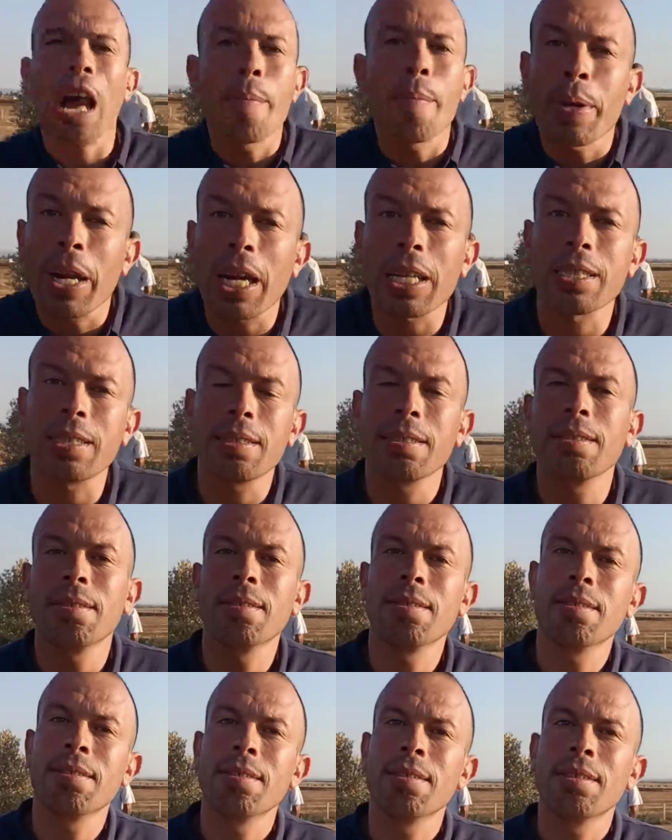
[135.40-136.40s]
الامراض
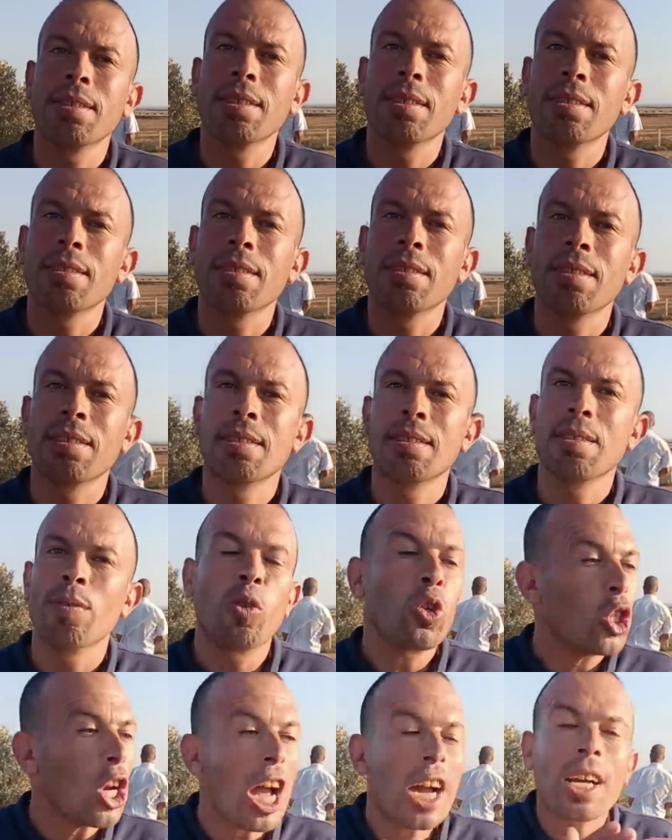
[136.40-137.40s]

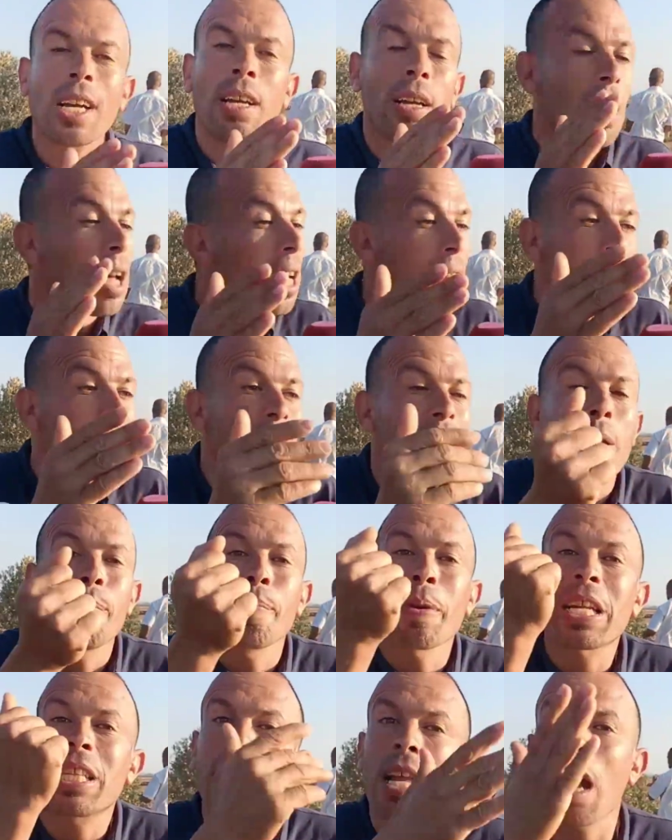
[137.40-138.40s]
فجعك آه، احنا
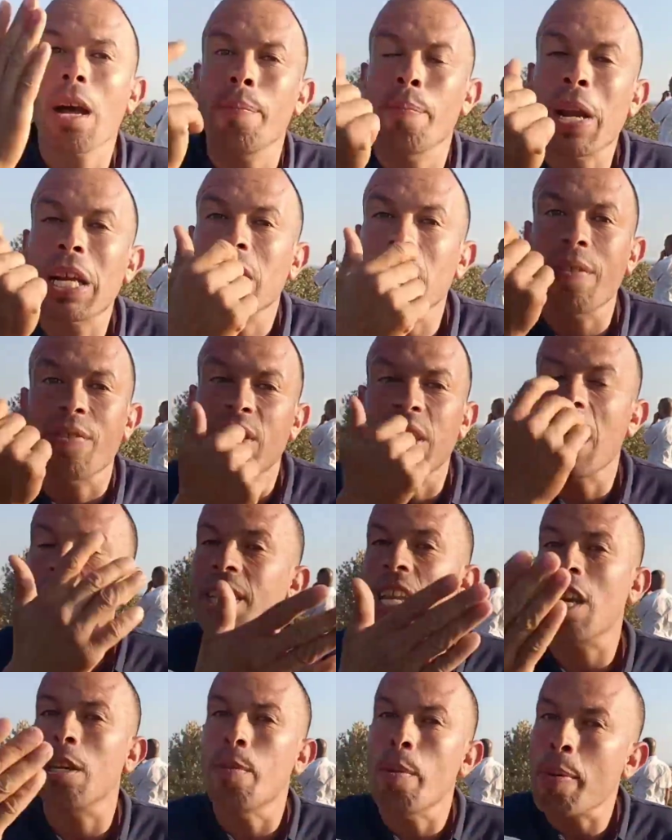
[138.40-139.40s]
مرضنا مرضنا في الدير
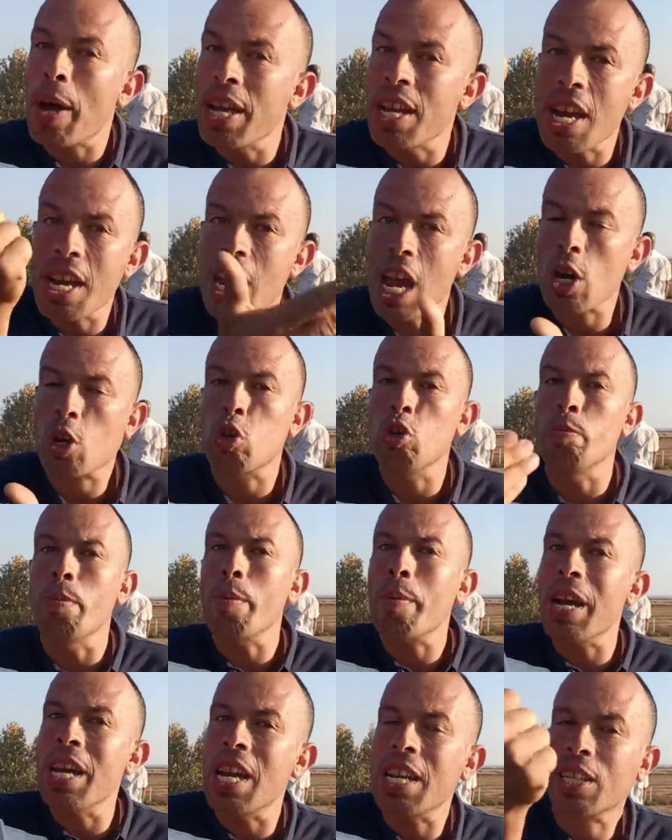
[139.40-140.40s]
ديالنا ما بقينا ناكلوا
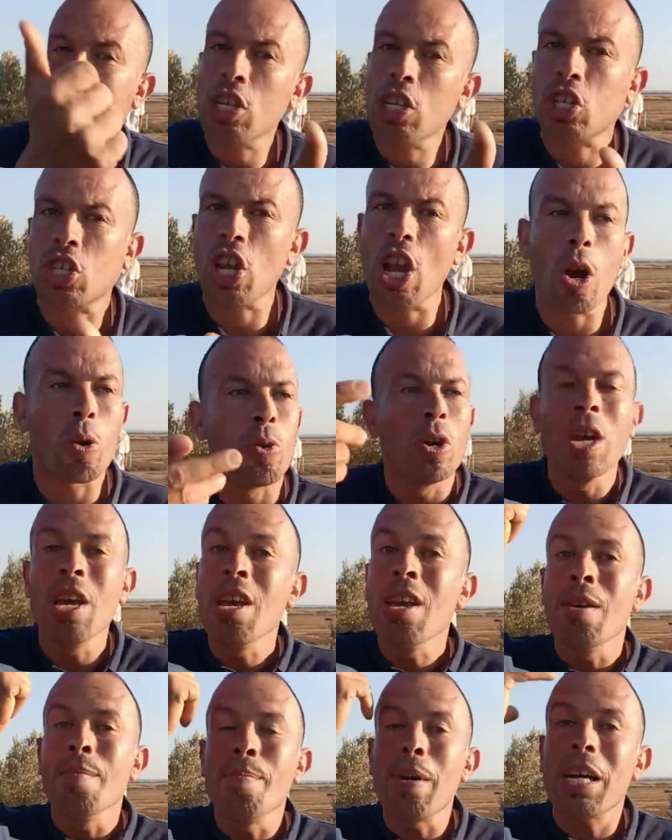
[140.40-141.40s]
ما بقينا نتعشاو
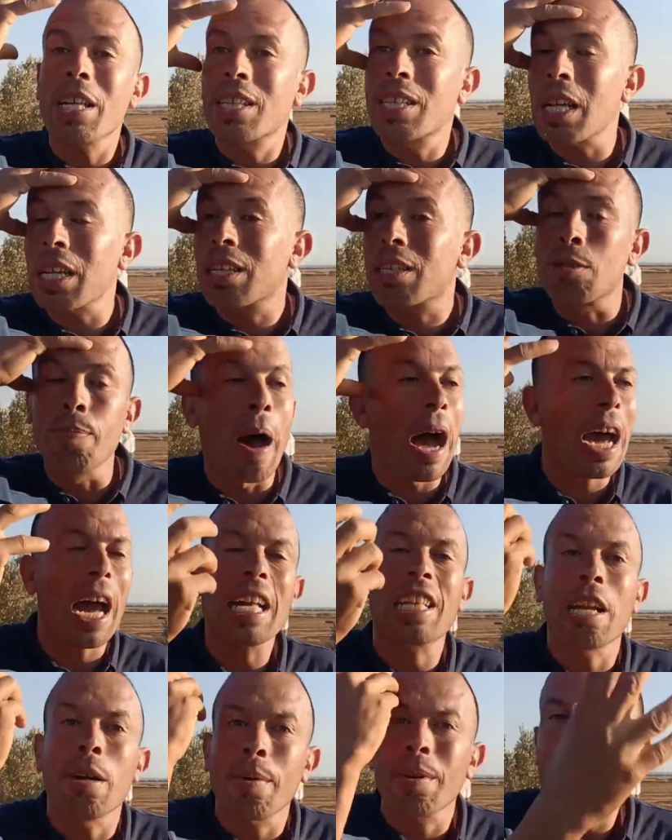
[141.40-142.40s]
الدماغ
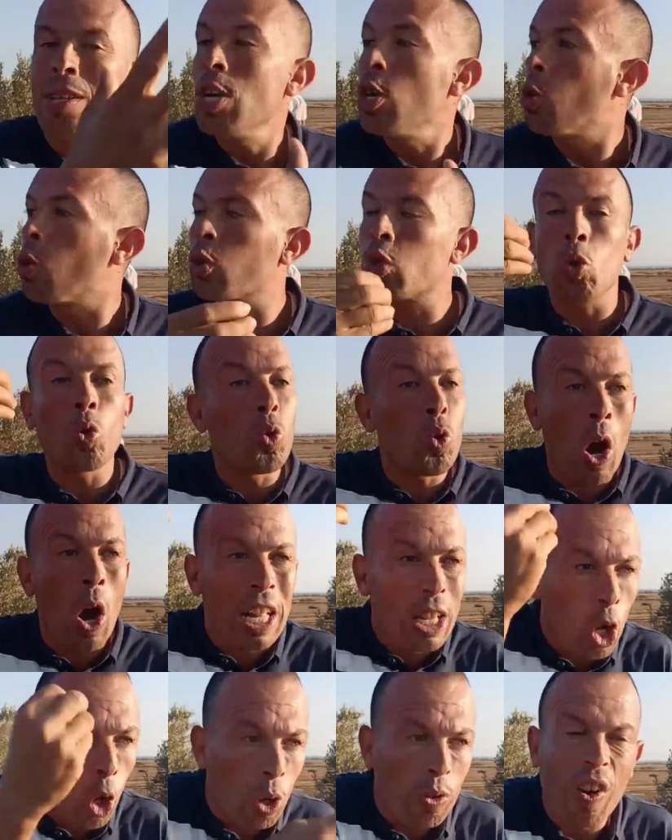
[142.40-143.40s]
عندنا
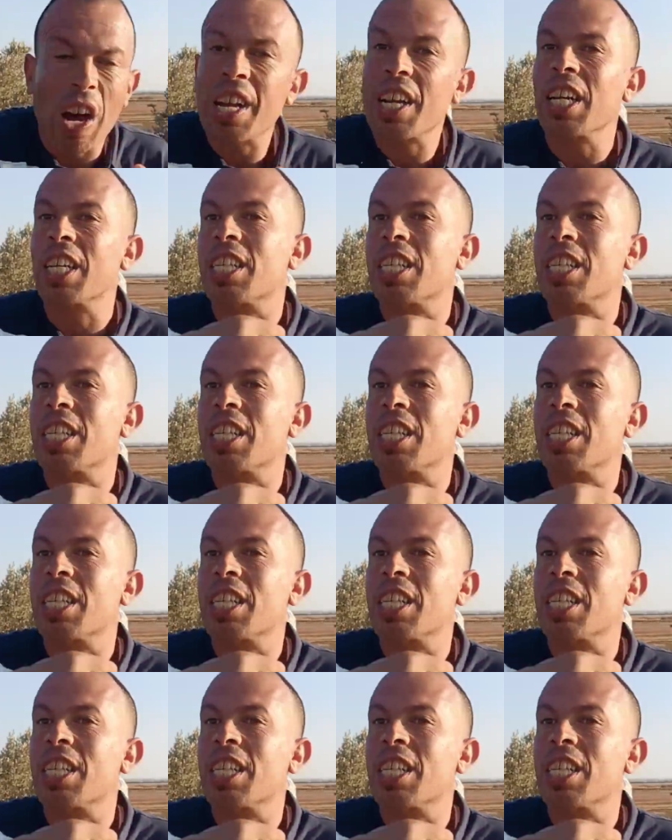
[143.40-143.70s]
وهاد الحفر